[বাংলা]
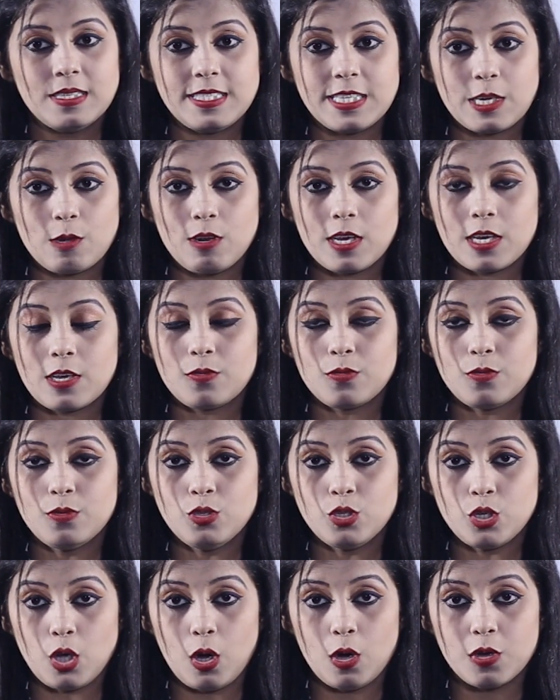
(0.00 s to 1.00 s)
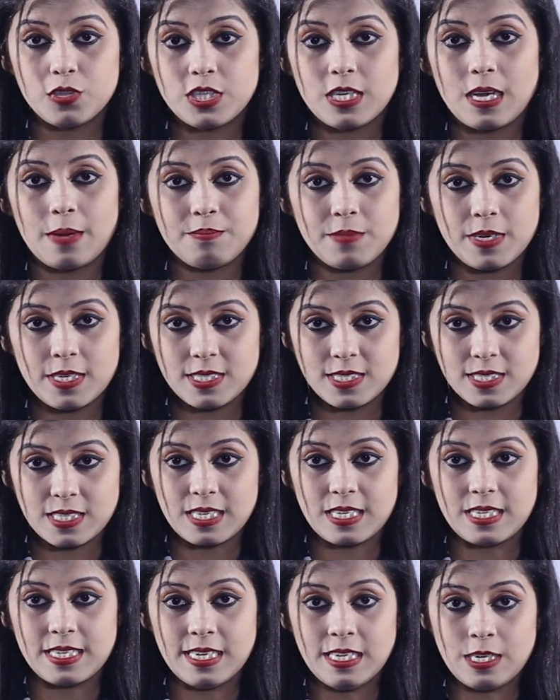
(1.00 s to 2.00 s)
যেগুলো কিন্তু সহজেই আপনার
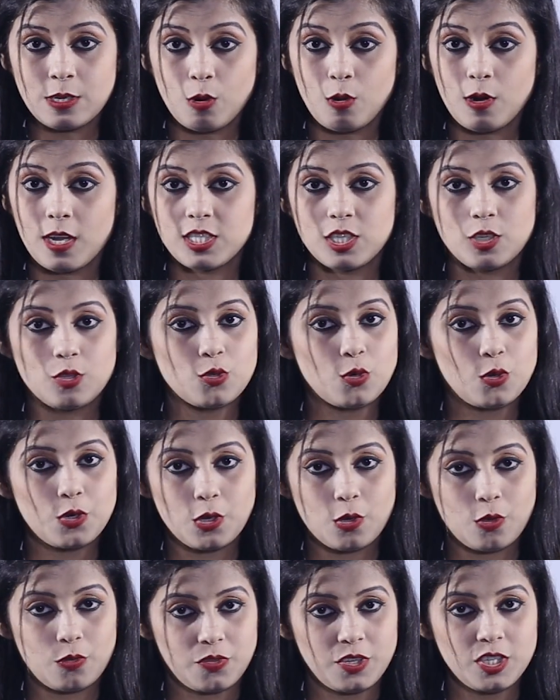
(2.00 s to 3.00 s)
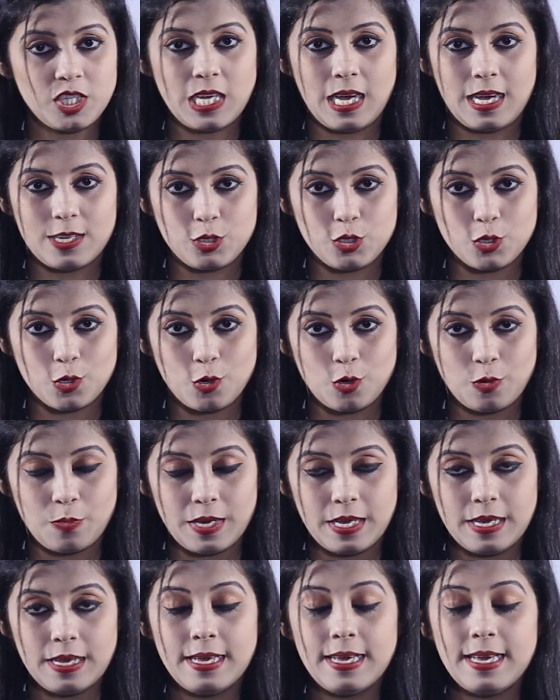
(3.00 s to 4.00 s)
স্কিনের কোলাজেন তৈরি করতে সাহায্য
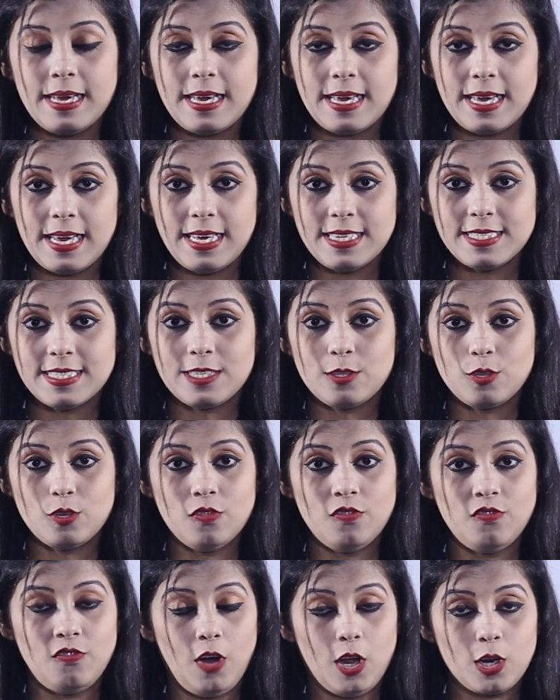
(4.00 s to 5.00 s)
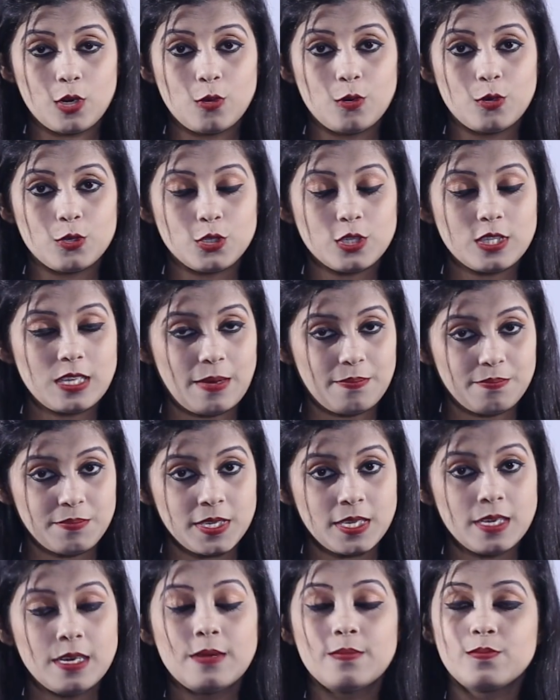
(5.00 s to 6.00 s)
করবে এই জাতীয় ফলগুলো যদি
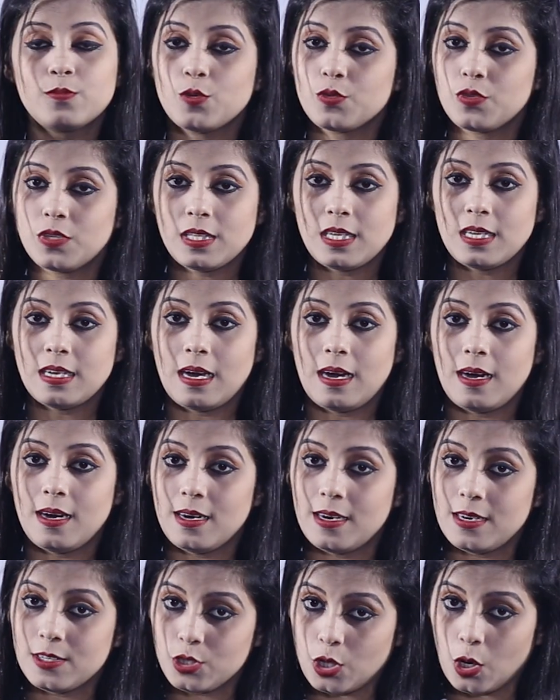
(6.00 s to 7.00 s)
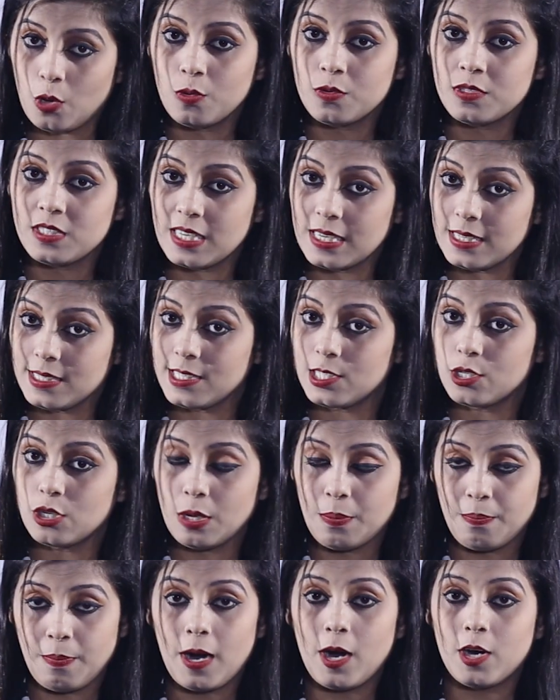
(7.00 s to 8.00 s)
আপনি প্রতিদিন যখন যেই
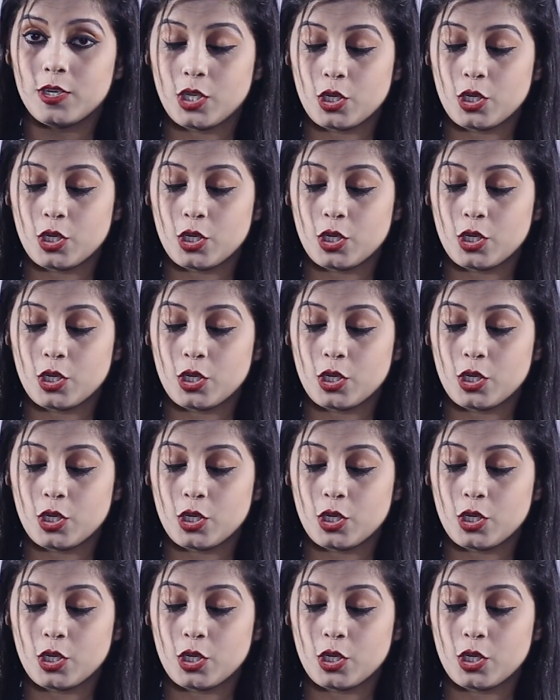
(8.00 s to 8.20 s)
সিজনে পাওয়া